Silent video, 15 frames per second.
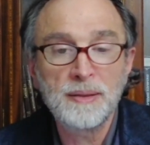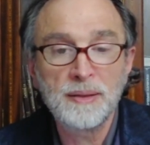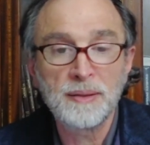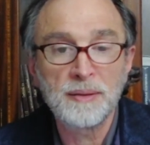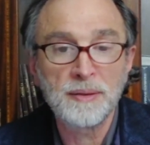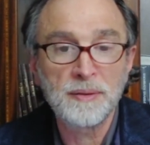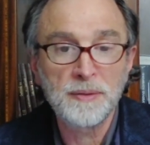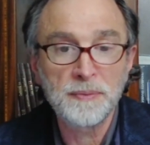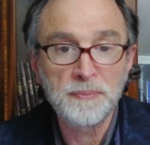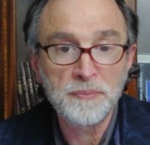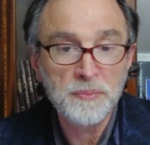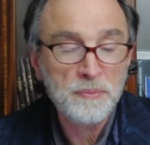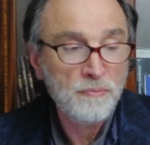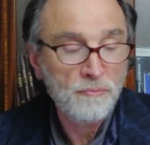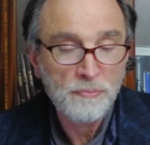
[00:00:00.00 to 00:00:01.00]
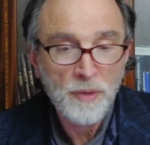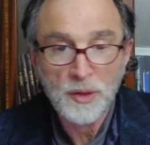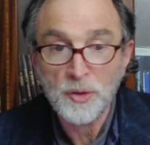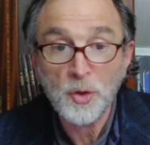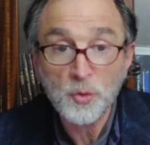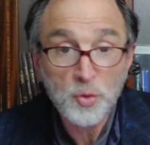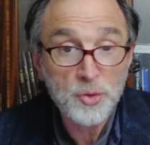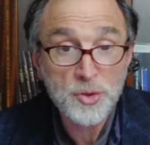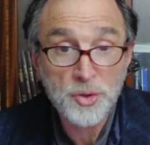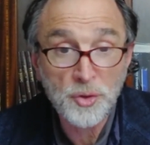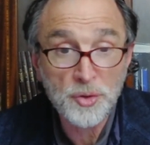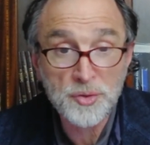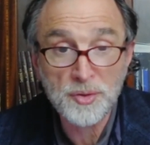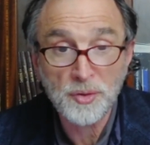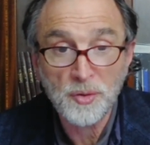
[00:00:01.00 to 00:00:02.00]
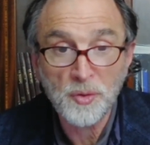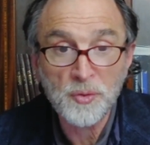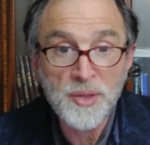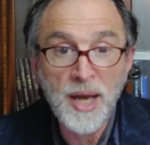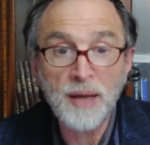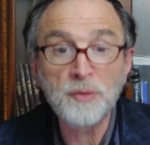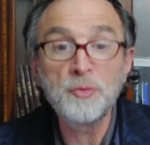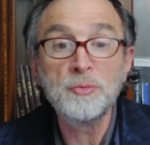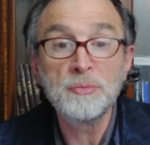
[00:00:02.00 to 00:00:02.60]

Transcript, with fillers: Euh, dans toute chose, on a